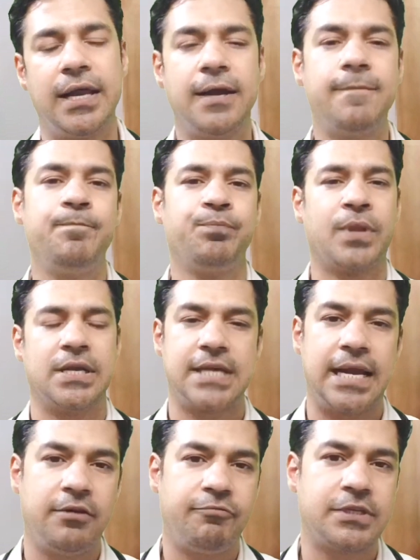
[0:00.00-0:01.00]
है
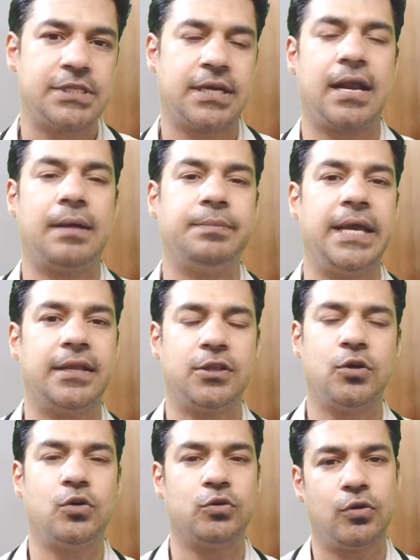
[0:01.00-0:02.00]
साइड इफ़ेक्ट्स अगर आप
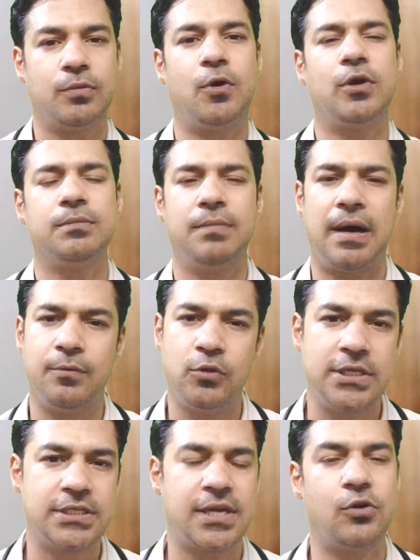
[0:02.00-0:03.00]
देखते हो तो बहुत
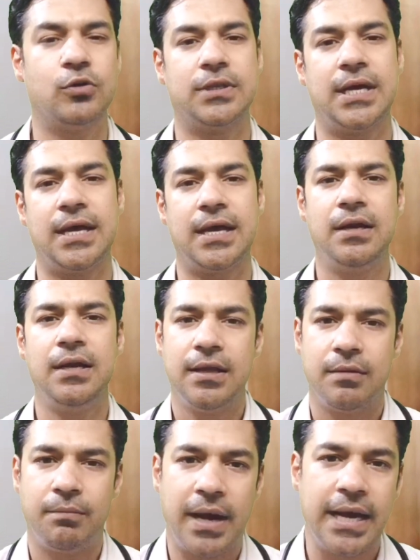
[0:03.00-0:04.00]
मामूली सा होता है
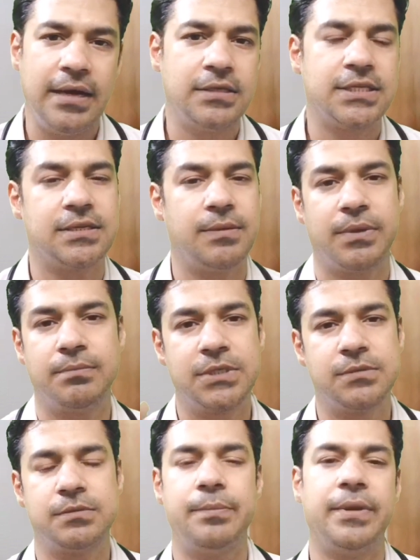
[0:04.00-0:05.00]
माइल्ड सा सिम्टम्स
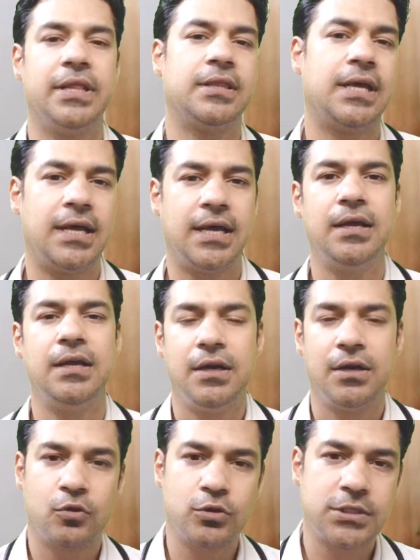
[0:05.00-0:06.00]
इसमें मिलता है
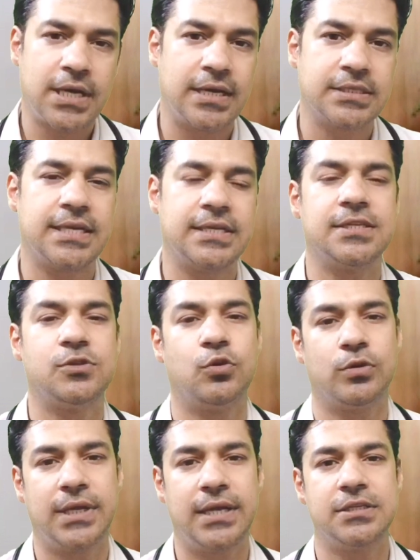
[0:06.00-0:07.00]
कुछ खास केसेस
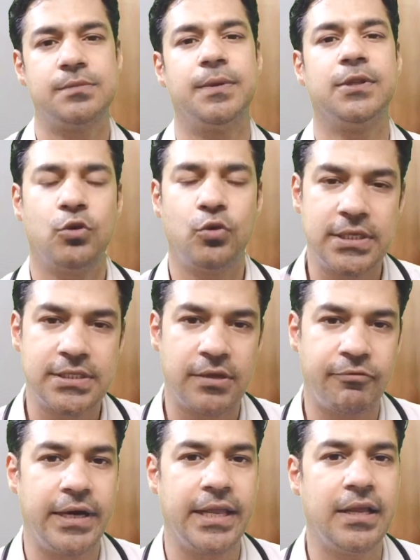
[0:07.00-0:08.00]
होते हैं जिसमें थोड़ी
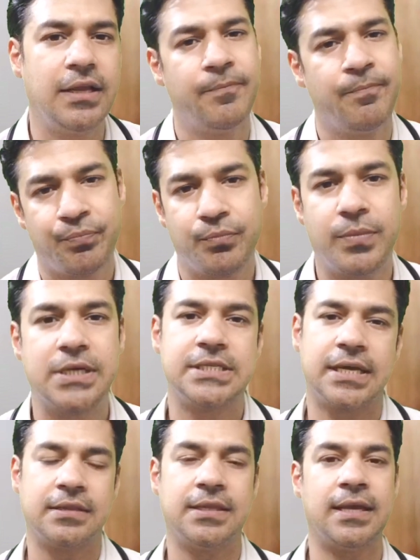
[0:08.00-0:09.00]
सिवरिटी बढ़
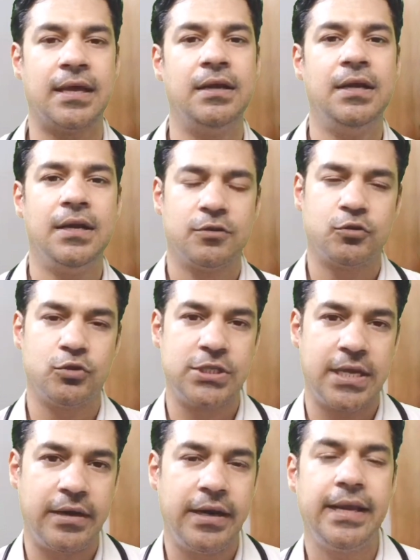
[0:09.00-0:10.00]
सकती है तो
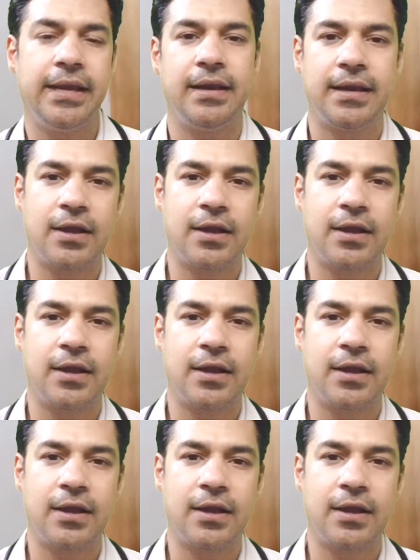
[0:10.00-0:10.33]
जनरली इनके